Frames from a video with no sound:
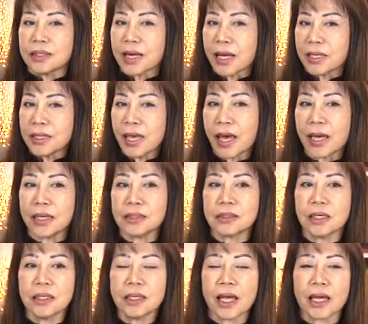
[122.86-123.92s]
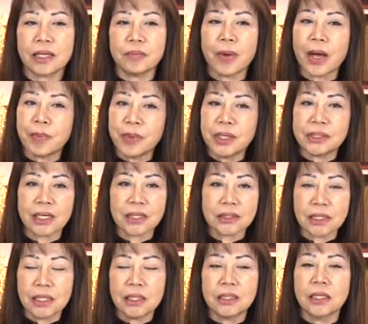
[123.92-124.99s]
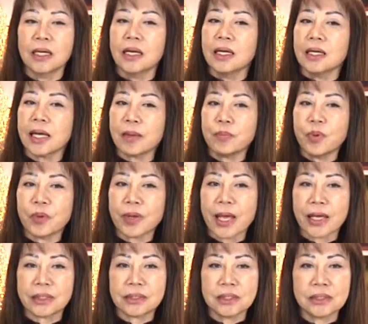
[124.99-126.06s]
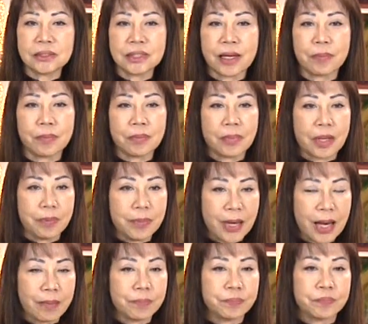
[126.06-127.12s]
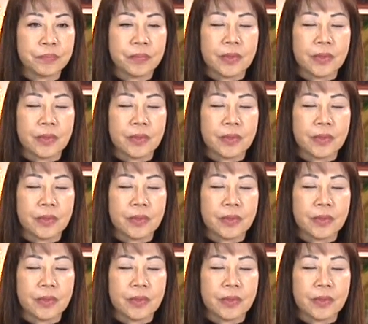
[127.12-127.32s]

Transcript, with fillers: trải dài tới ngày 30 tháng 4 năm 1975.